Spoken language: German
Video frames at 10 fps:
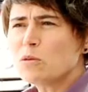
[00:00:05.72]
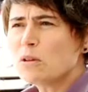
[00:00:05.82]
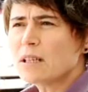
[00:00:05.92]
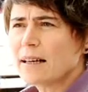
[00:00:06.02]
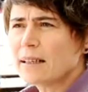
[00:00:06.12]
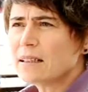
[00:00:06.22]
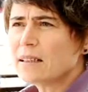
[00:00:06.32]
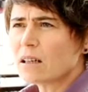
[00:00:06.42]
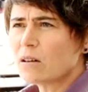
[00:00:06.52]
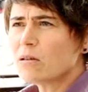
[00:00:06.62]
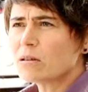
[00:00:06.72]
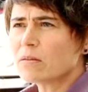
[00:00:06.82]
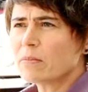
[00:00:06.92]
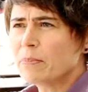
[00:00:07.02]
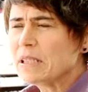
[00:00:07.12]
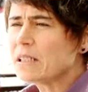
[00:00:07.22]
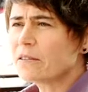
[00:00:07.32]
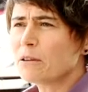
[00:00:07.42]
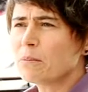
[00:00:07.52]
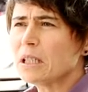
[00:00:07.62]
Google eigentlich auch Bilder
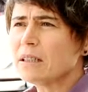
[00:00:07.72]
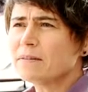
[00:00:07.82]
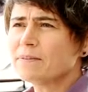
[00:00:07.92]
von mir?